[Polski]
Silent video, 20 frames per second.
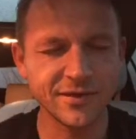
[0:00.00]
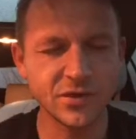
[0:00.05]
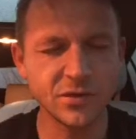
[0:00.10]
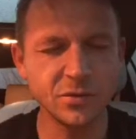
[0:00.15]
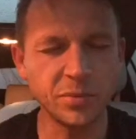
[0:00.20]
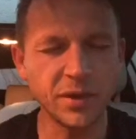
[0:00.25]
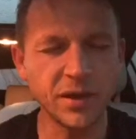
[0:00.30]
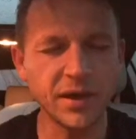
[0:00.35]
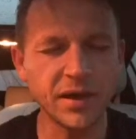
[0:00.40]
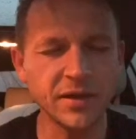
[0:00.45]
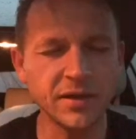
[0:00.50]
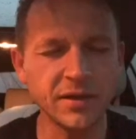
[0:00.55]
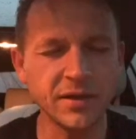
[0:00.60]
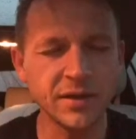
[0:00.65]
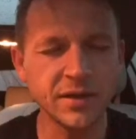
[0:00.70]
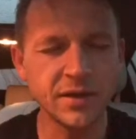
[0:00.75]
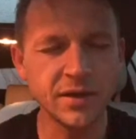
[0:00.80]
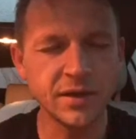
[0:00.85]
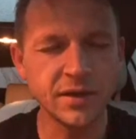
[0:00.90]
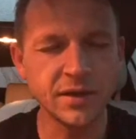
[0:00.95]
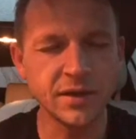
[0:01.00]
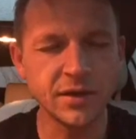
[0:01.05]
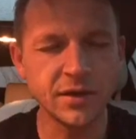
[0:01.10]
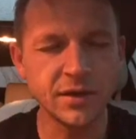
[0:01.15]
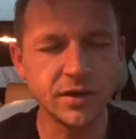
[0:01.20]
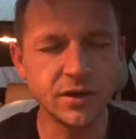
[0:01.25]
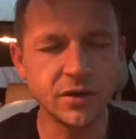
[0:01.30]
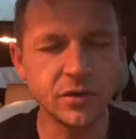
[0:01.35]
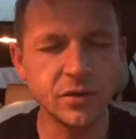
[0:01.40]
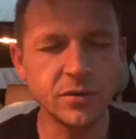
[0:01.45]
Super.
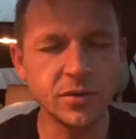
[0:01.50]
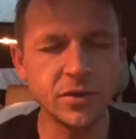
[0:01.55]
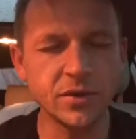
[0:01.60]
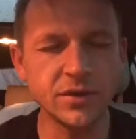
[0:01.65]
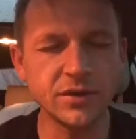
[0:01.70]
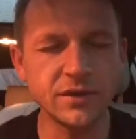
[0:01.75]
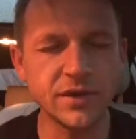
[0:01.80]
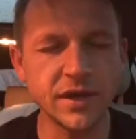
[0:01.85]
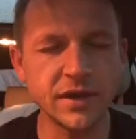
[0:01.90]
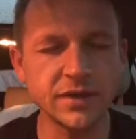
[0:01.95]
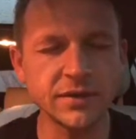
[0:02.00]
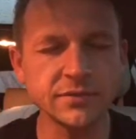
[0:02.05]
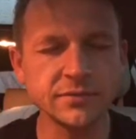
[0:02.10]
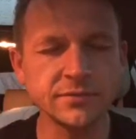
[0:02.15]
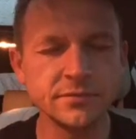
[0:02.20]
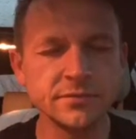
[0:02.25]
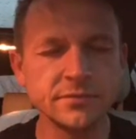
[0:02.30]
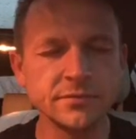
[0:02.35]
I głęboki wdech.